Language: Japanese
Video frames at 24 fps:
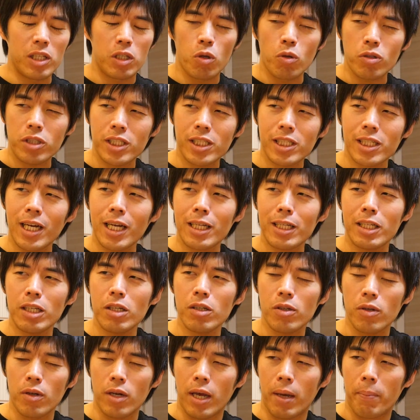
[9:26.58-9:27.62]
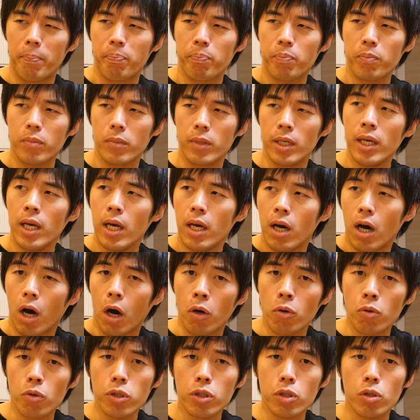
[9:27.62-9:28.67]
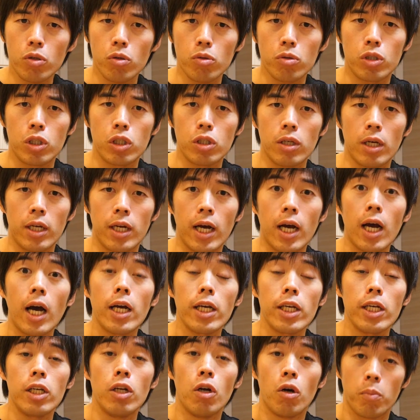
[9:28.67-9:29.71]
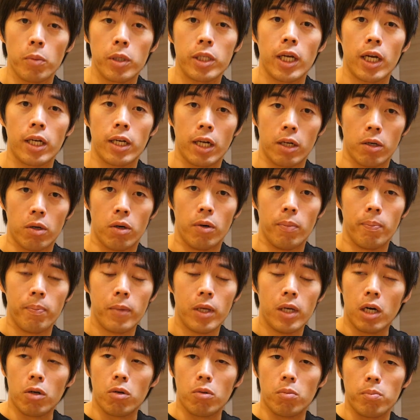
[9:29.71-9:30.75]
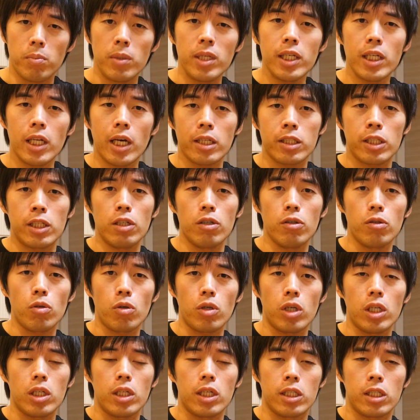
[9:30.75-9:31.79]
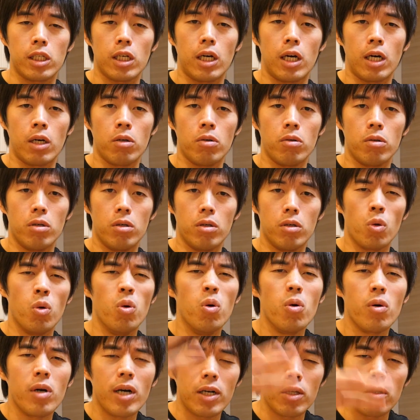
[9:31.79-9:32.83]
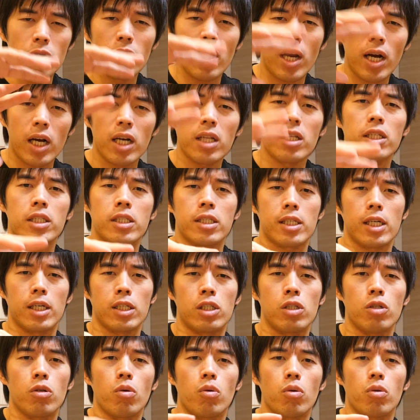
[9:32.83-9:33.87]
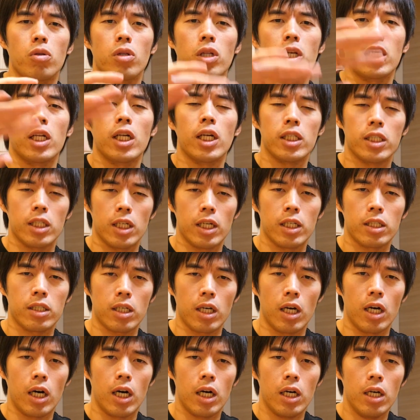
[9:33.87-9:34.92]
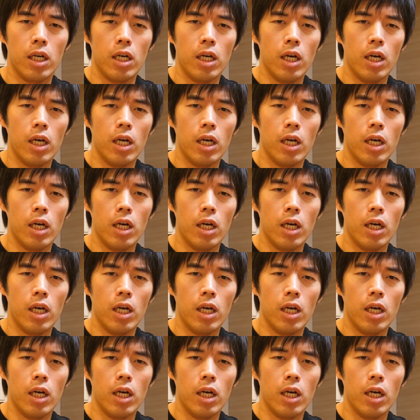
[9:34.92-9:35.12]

どっちかっていうとね、え、あの人と実は仲いいのみたいなの、あのみんな知るときってさ、あの動画の中でしか知ることできないじゃないですか。